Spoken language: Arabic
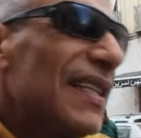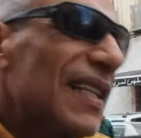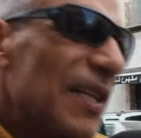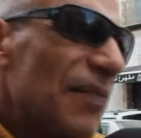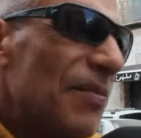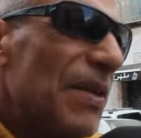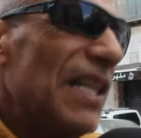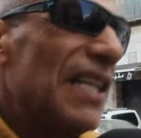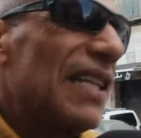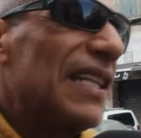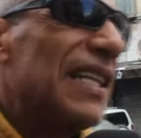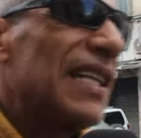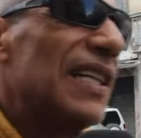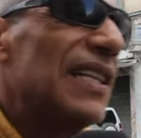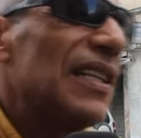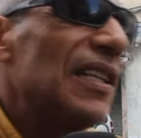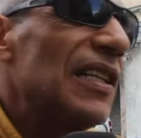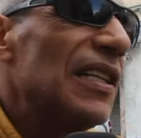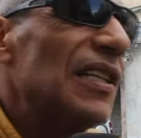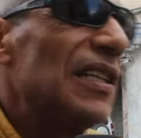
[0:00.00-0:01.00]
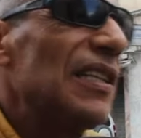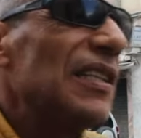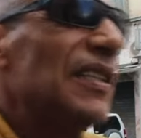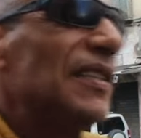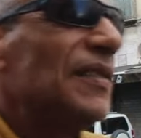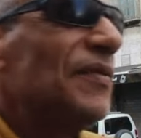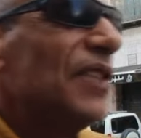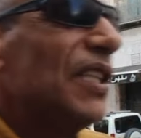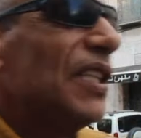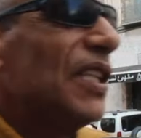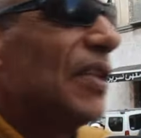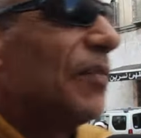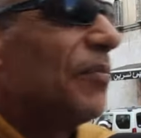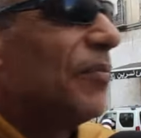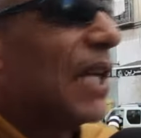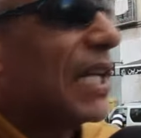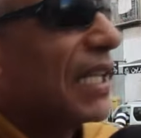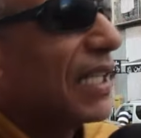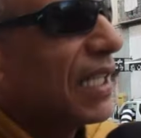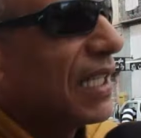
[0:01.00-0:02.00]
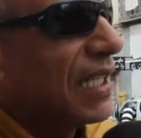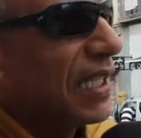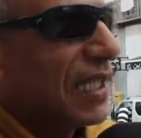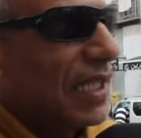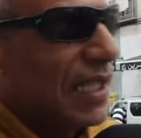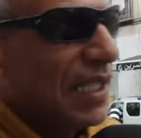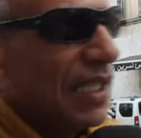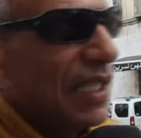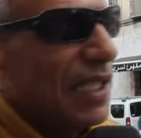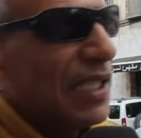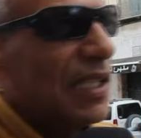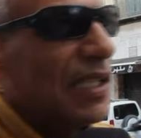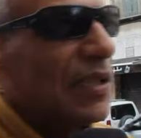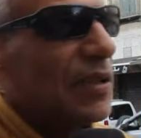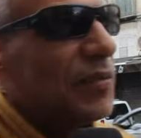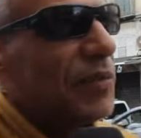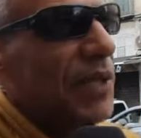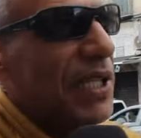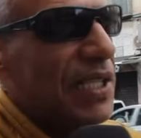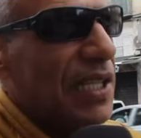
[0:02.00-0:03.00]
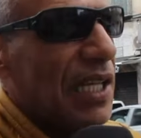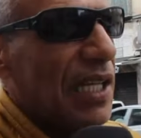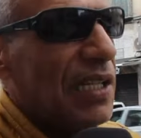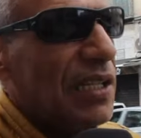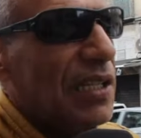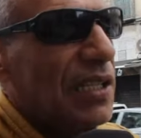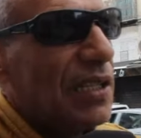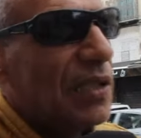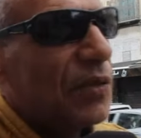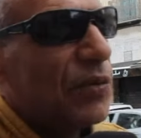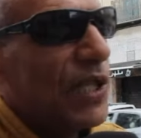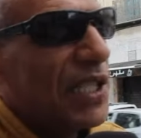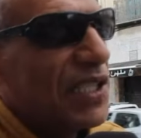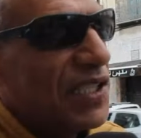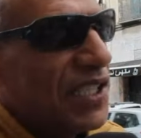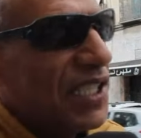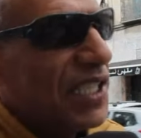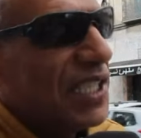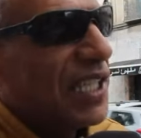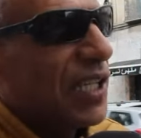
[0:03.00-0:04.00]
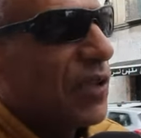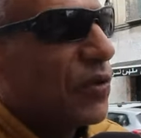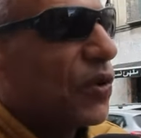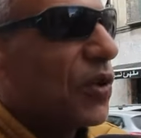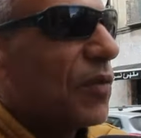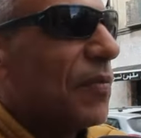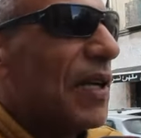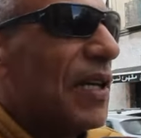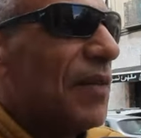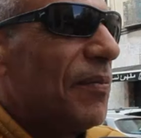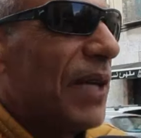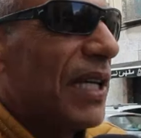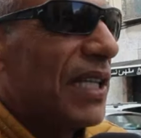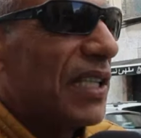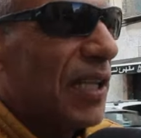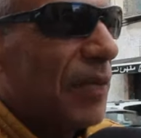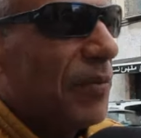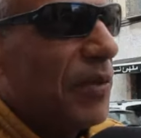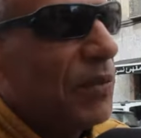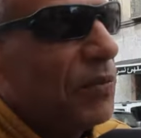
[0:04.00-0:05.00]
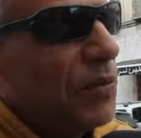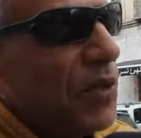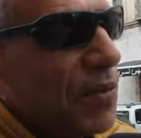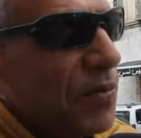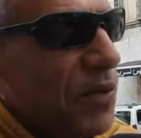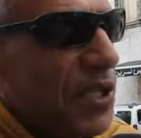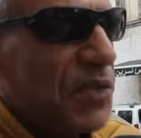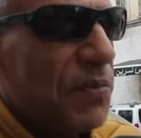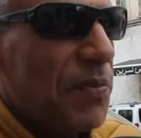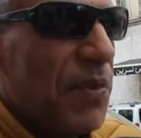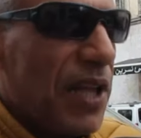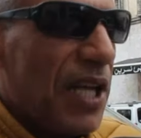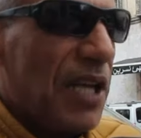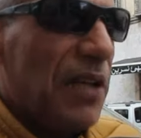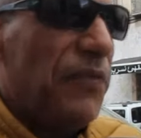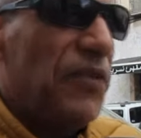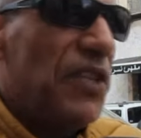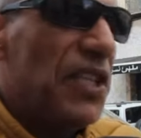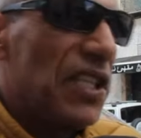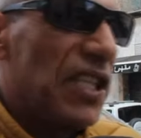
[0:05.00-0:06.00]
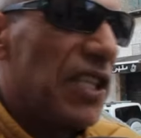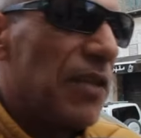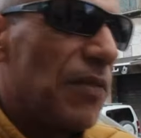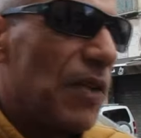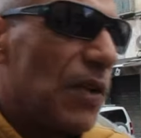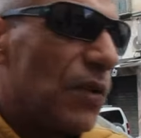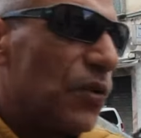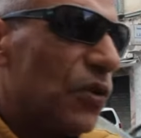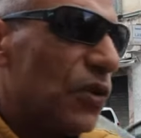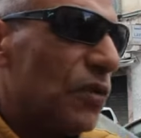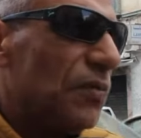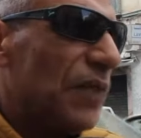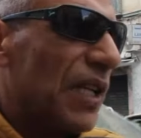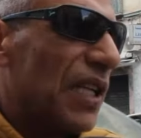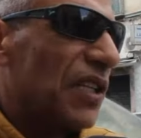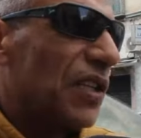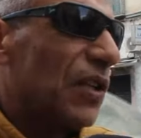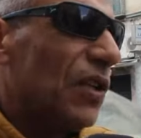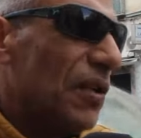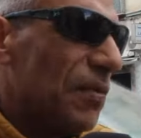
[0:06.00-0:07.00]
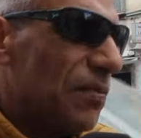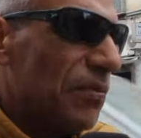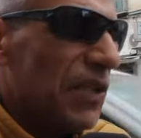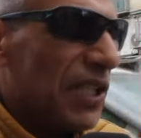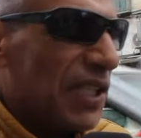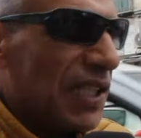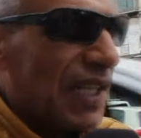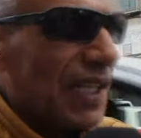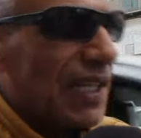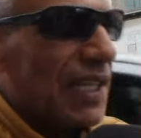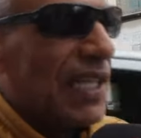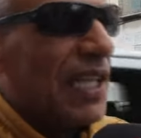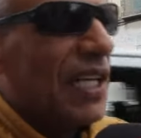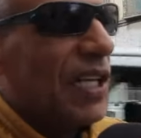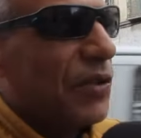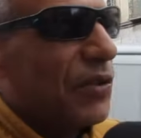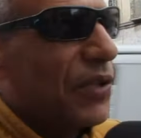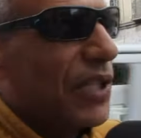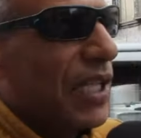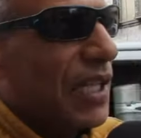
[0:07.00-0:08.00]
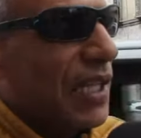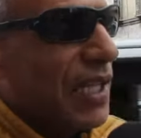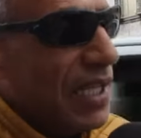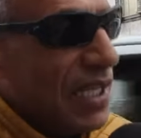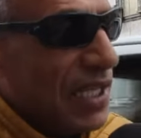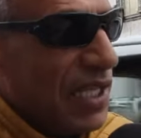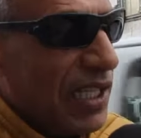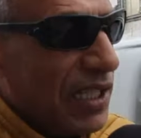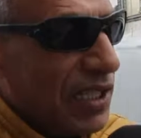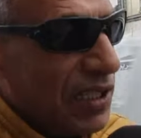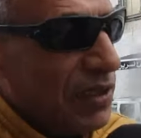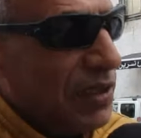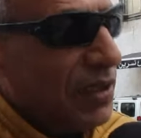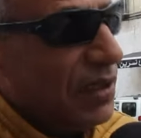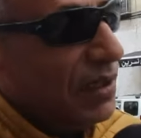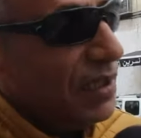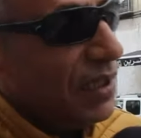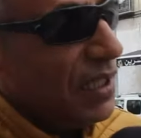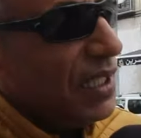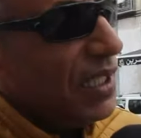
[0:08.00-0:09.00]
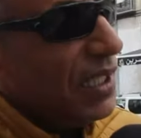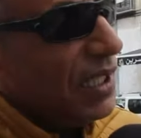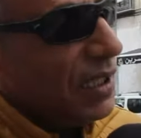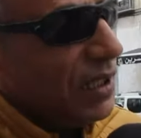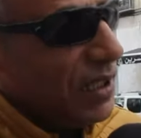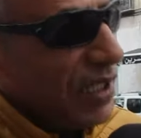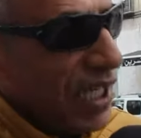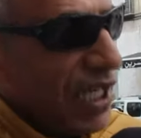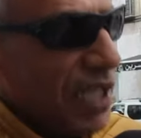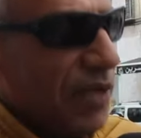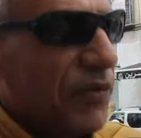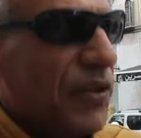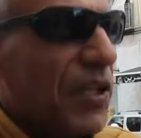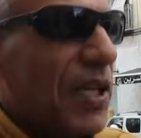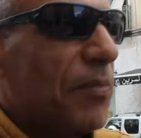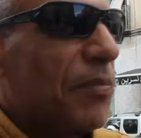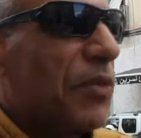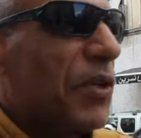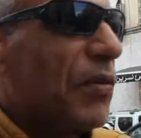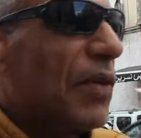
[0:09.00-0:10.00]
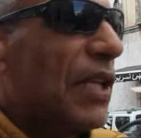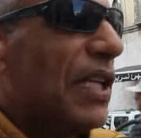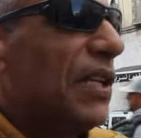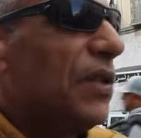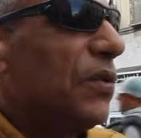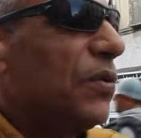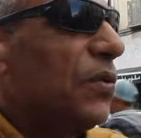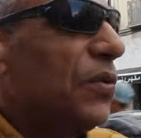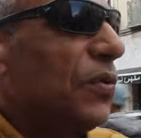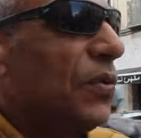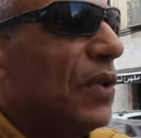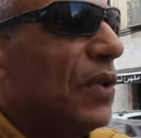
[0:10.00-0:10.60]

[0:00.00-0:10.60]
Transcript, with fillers: قبل كان مالغري اللي معناتها الوالدين كانوا قبل معناتها ما هماش مثقفين كما اليوم معناتها امي تلقاه وكذا لكن يعرف يربي اولاده